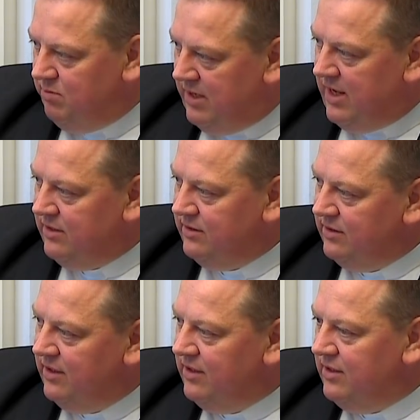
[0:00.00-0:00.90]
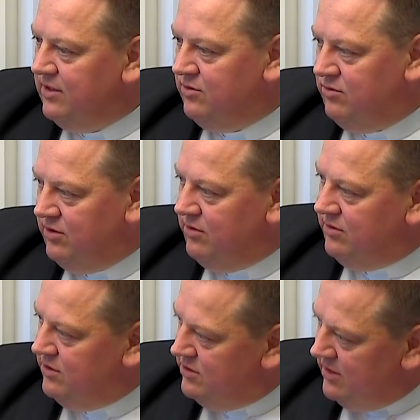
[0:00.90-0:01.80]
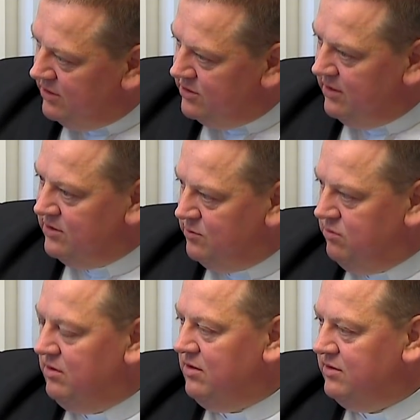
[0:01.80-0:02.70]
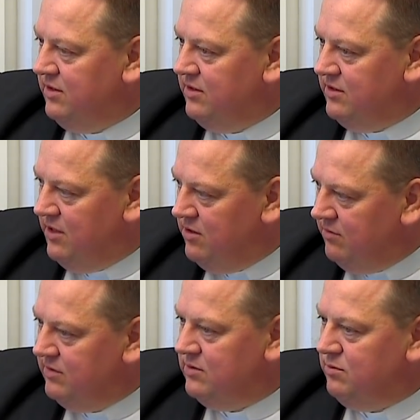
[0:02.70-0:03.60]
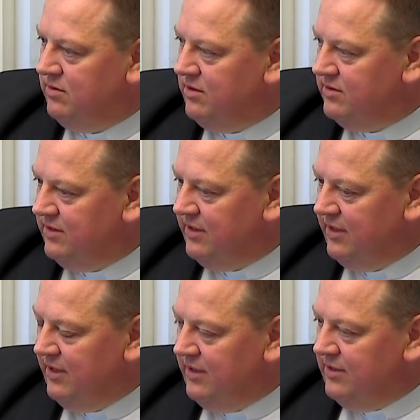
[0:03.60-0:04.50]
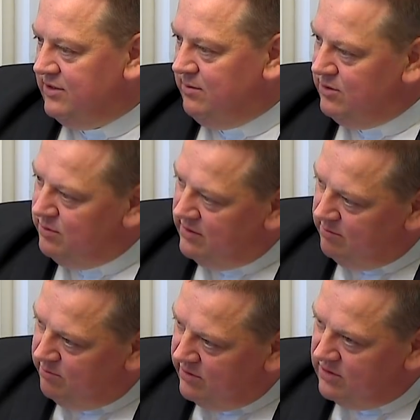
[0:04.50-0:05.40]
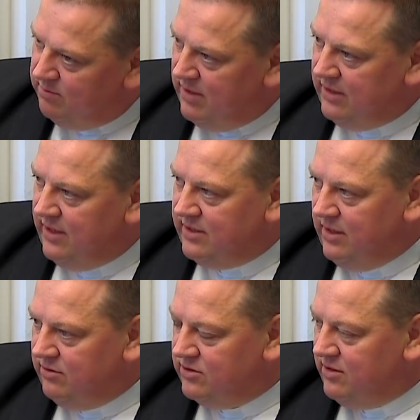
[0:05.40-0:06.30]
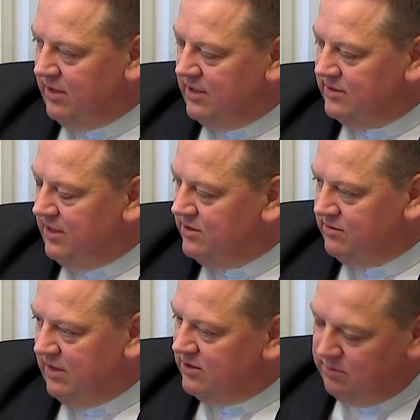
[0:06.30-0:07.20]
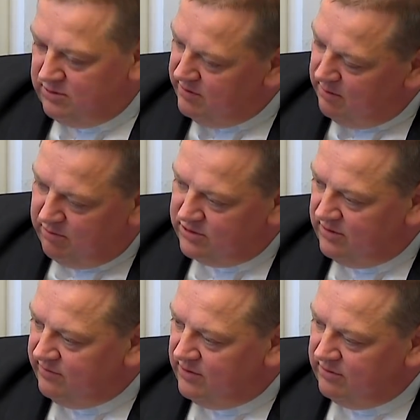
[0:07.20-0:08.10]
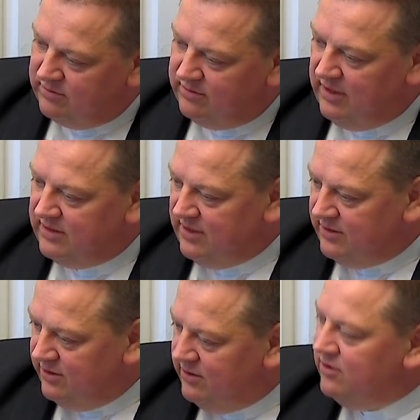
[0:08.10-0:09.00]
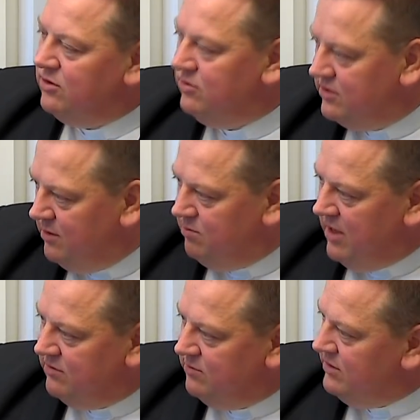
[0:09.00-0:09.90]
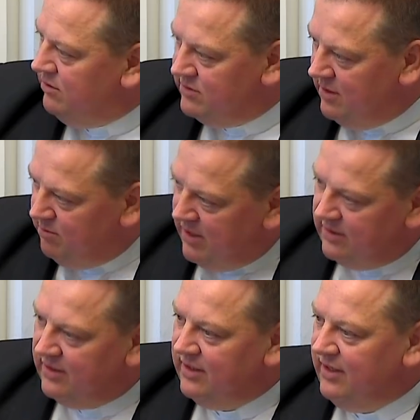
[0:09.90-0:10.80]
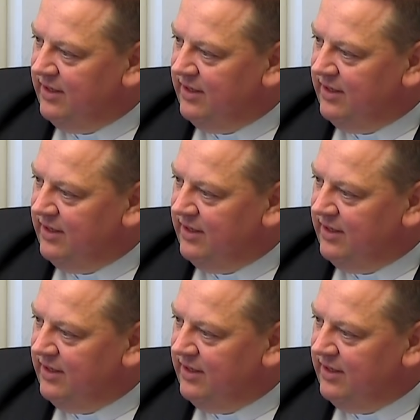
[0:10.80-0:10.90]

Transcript: plan który dotyczy naszej wspólnoty, tej nowej wspólnoty, żebyśmy ten Boży plan jak najdoskonale zrealizowali, żebyśmy nie poszli w kierunku realizacji tylko ludzkich planów, bo te ludzkie plany